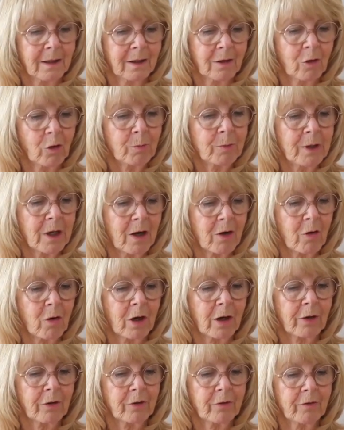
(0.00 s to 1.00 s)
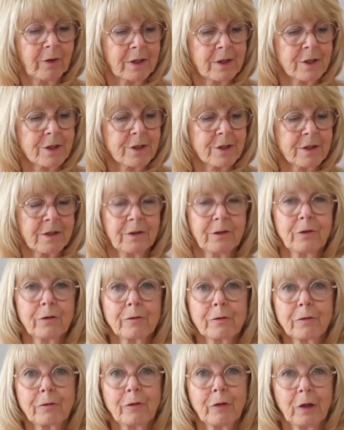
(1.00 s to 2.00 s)
w drodze, żeby pomóc
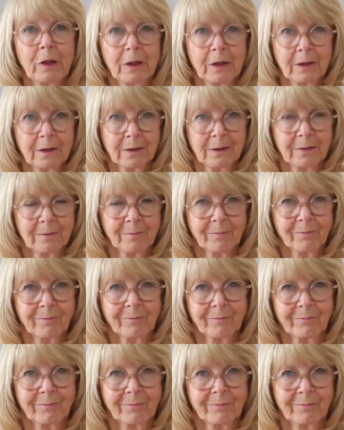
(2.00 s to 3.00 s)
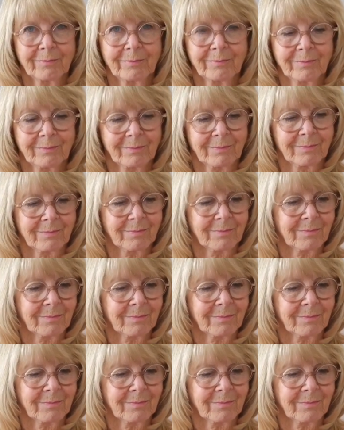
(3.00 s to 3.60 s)
ci spełnić Twoje marzenie.